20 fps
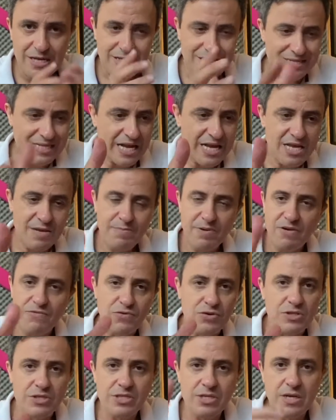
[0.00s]
Está aí para
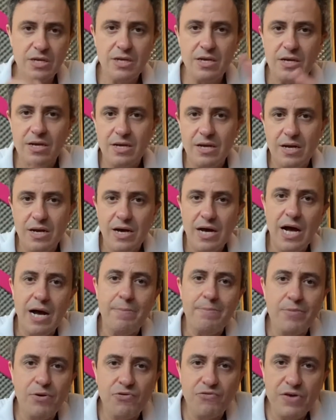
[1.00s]
você
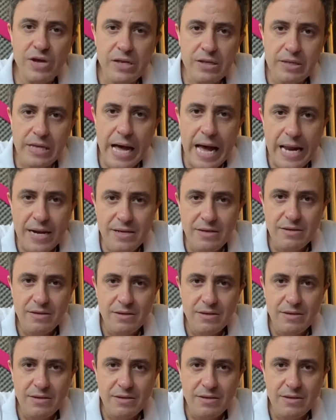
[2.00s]
aproveitar,